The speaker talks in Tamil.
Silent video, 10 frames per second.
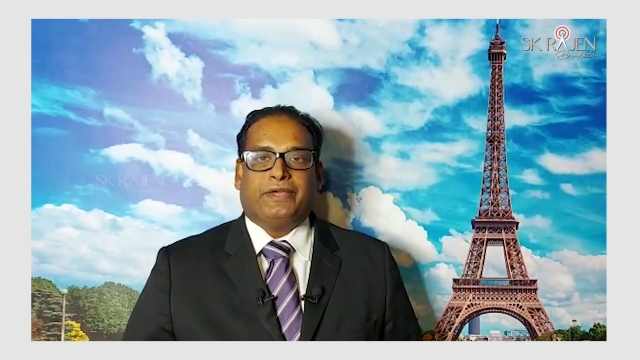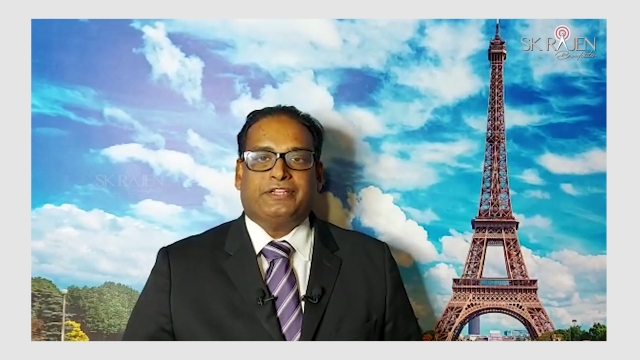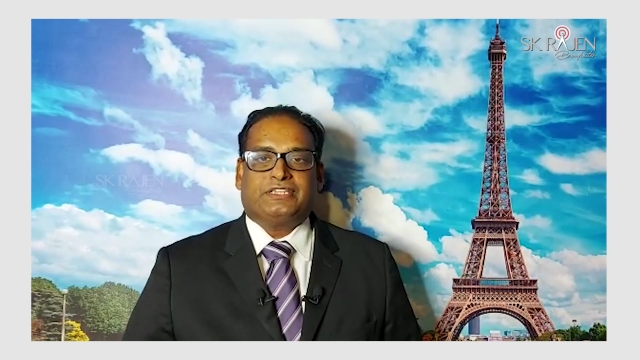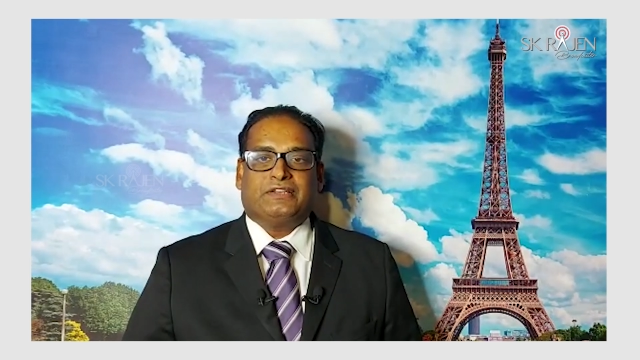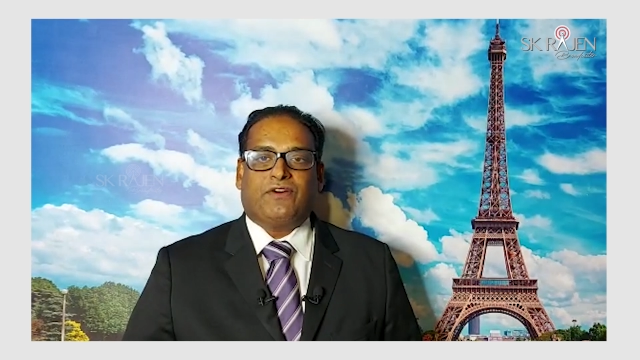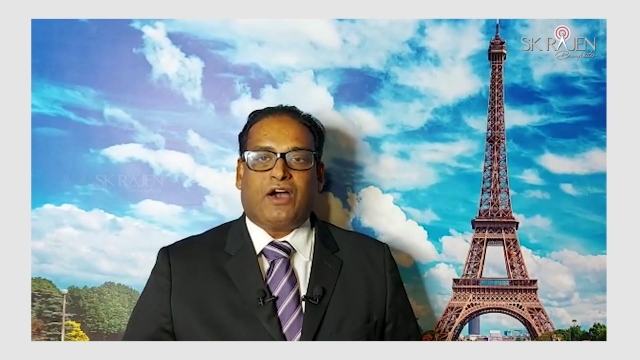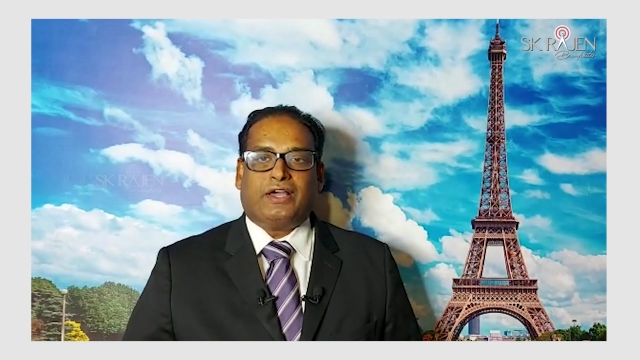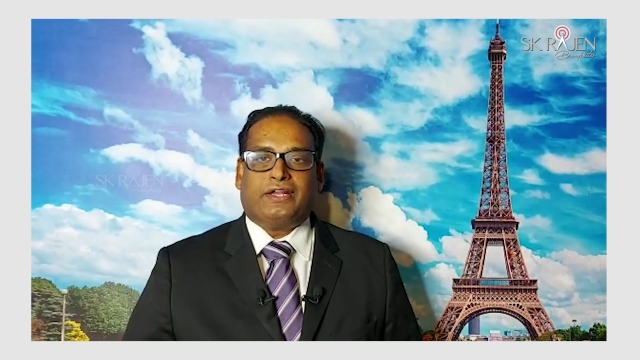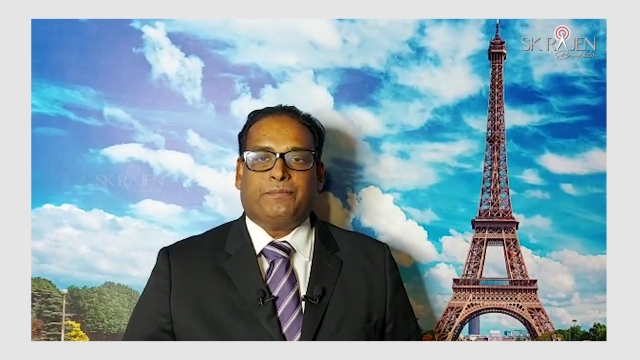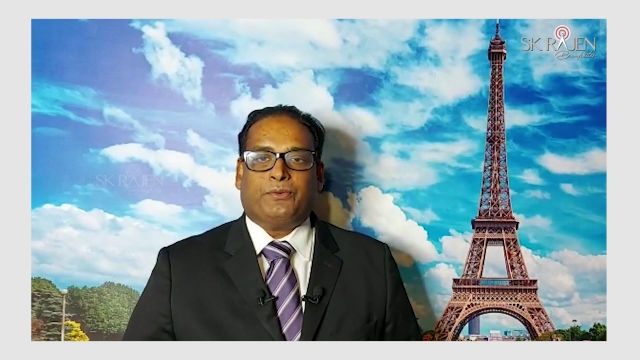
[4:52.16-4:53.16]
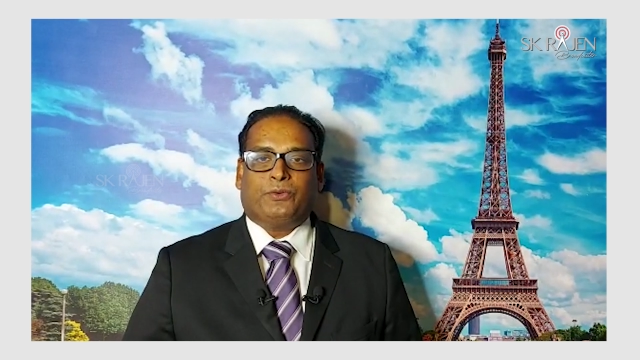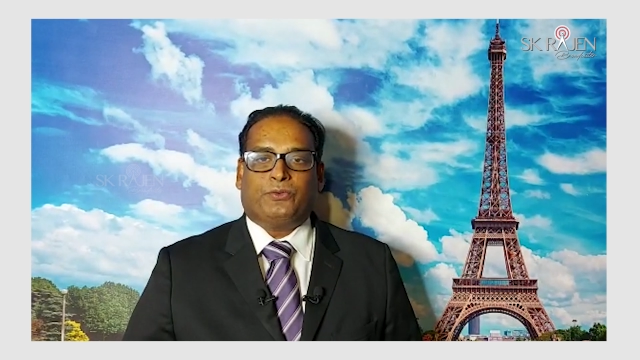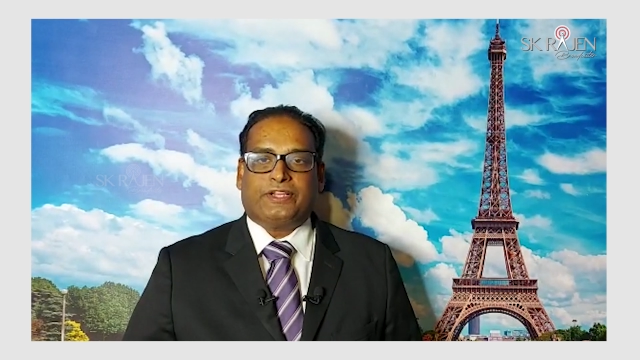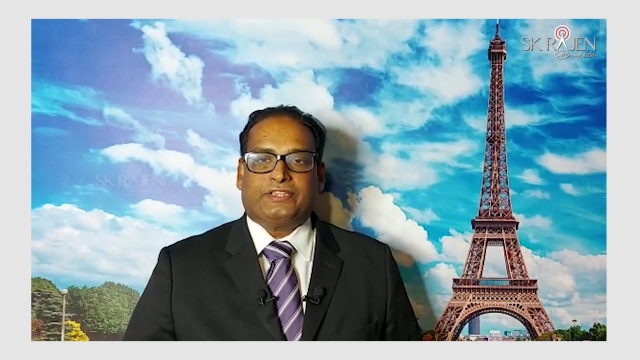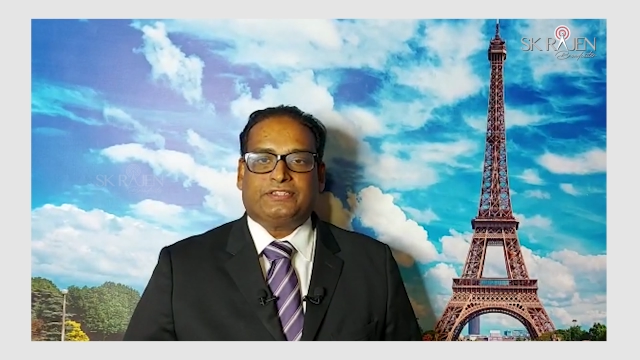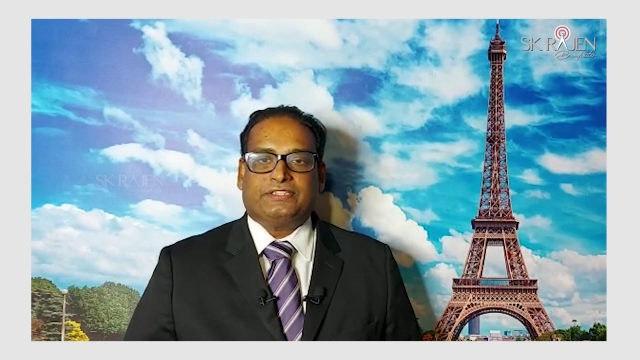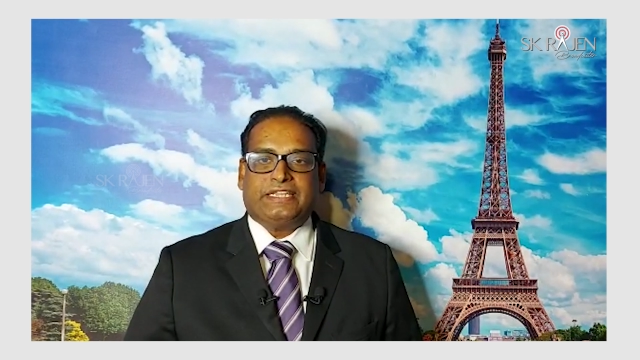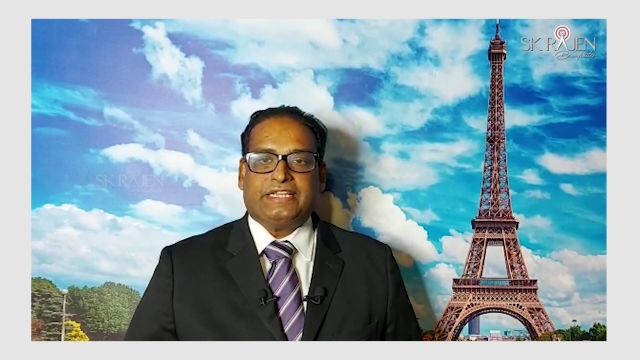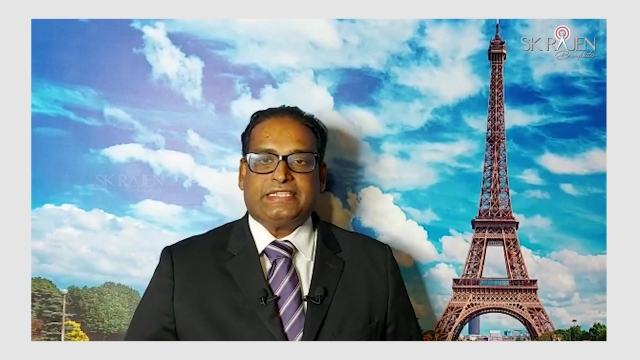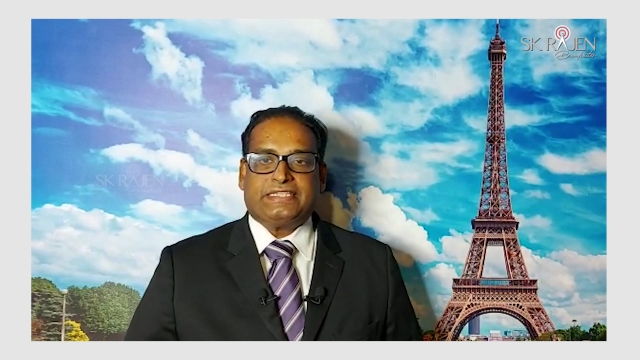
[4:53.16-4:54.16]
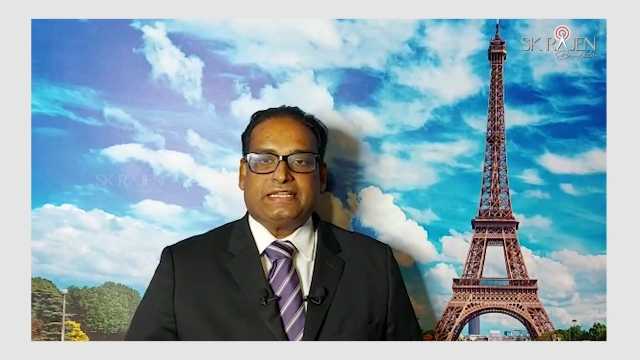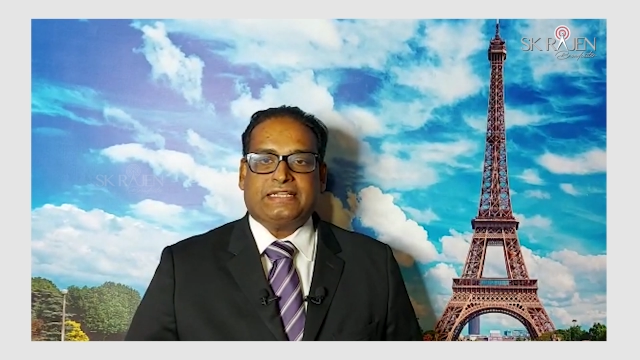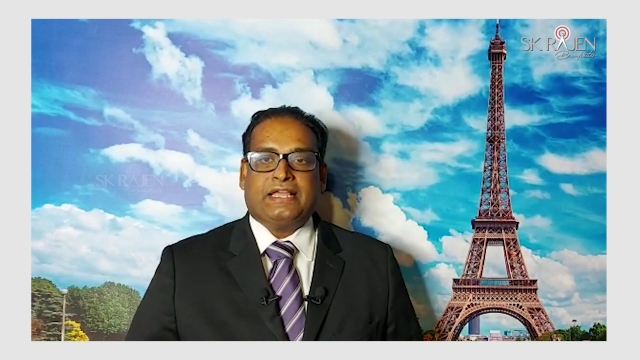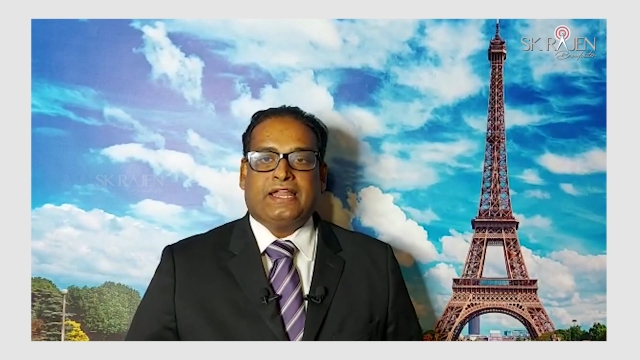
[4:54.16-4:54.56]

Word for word: பரிசில் வாகன போக்குவரத்து நெரிசல்